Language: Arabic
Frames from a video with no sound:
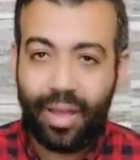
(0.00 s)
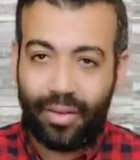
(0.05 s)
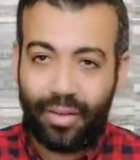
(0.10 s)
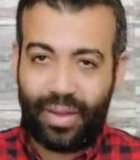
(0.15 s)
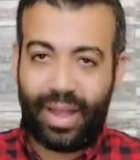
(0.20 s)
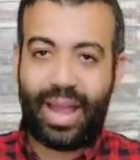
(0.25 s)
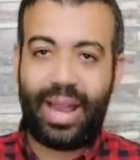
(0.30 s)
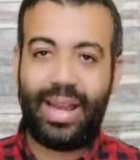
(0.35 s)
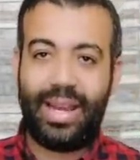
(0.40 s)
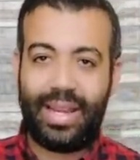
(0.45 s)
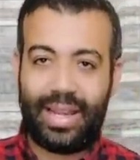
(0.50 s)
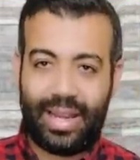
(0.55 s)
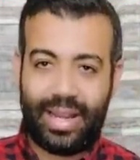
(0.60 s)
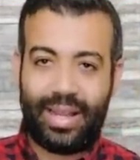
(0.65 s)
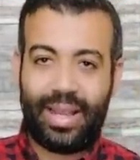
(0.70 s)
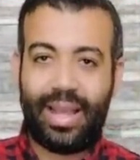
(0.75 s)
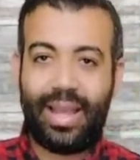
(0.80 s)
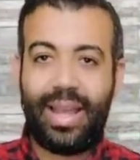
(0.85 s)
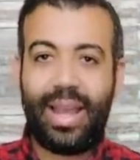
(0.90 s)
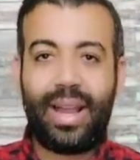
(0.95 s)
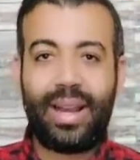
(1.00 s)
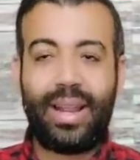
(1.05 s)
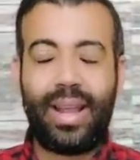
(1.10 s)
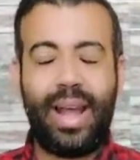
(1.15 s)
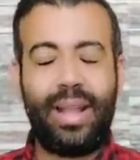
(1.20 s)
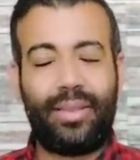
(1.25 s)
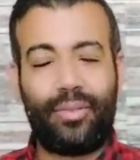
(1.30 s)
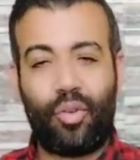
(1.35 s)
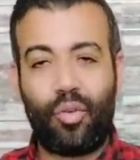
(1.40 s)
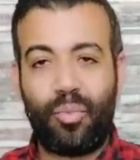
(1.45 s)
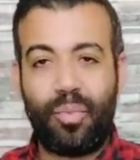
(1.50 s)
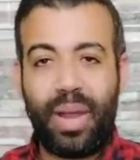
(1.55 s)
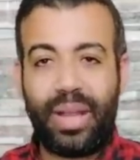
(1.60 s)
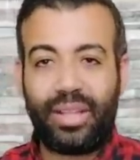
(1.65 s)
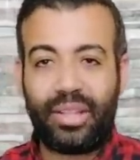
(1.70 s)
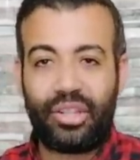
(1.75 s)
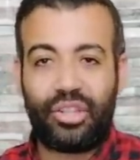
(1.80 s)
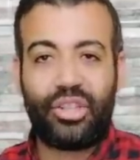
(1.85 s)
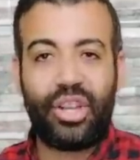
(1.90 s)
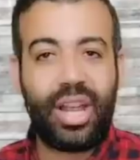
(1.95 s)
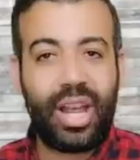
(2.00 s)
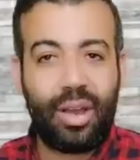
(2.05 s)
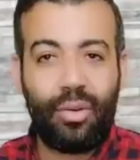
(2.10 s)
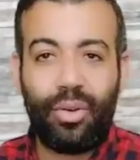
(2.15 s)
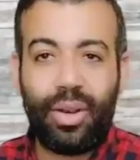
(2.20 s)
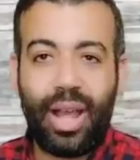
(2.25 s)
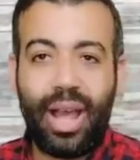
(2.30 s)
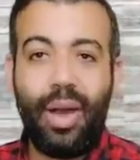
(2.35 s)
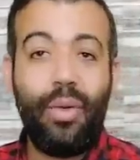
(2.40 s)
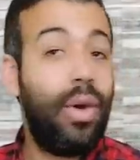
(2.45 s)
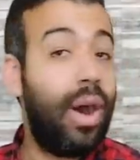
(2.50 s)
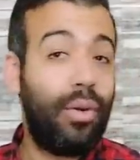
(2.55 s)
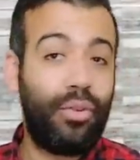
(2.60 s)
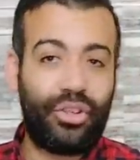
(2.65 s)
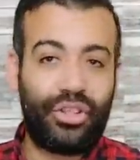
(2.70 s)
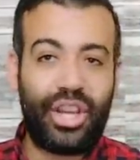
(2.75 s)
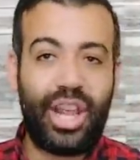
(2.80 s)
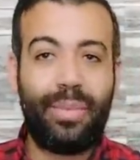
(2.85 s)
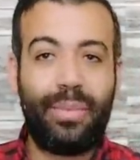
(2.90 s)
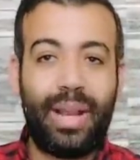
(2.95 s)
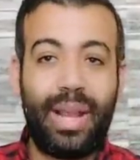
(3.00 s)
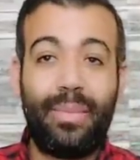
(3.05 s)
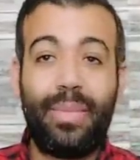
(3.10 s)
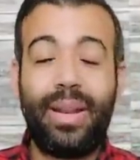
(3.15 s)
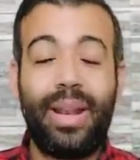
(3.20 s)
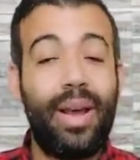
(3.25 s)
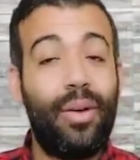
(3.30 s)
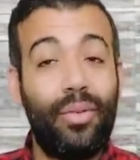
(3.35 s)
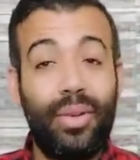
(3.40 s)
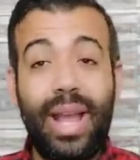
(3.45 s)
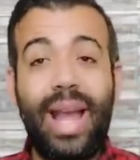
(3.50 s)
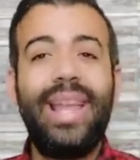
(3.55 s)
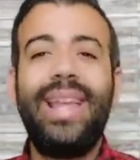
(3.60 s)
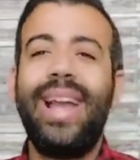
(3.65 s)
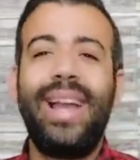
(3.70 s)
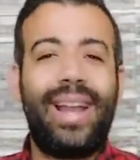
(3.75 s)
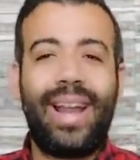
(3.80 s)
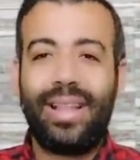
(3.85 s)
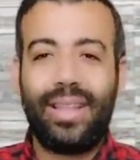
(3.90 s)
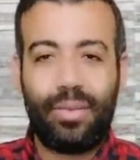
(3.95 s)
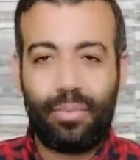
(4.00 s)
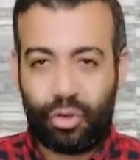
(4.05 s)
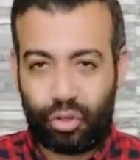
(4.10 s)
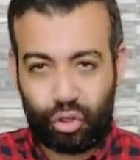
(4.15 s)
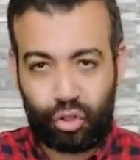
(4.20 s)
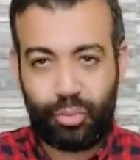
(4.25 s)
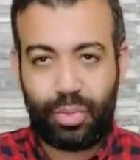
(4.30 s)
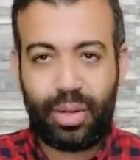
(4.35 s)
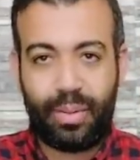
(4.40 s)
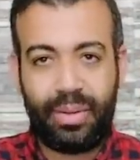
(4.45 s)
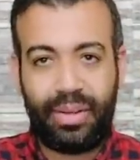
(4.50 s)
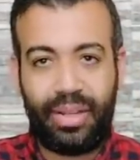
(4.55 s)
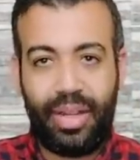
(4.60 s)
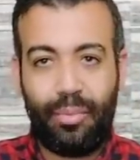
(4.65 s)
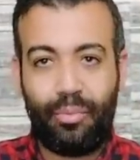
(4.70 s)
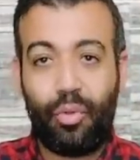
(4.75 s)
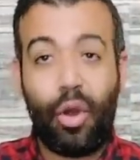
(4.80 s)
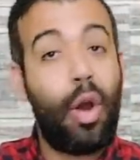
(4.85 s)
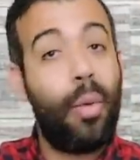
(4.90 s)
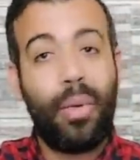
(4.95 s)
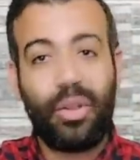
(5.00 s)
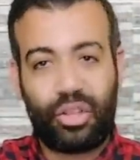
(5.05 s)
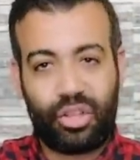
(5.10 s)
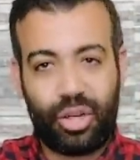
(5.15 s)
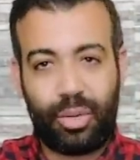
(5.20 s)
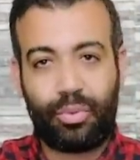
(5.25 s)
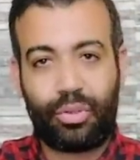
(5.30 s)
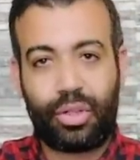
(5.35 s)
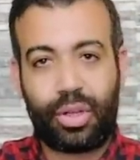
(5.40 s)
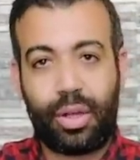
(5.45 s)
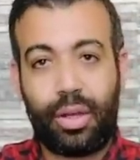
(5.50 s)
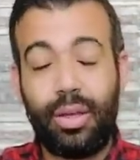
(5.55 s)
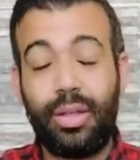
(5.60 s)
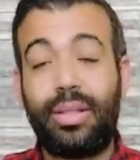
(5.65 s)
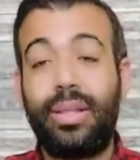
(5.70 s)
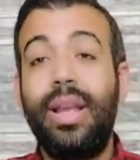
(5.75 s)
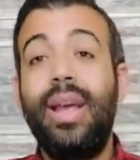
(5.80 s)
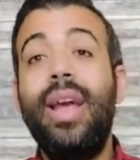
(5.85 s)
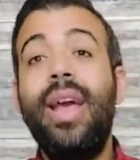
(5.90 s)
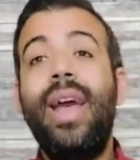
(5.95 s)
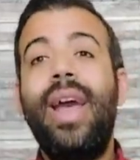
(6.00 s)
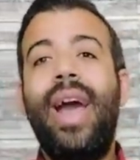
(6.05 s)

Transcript: فخليك كده ايه يعني هات كوبايه الشاي او القهوه او الشاي بلبن او ايا كان المشروب اللي بتحبه او ما تشربش خالص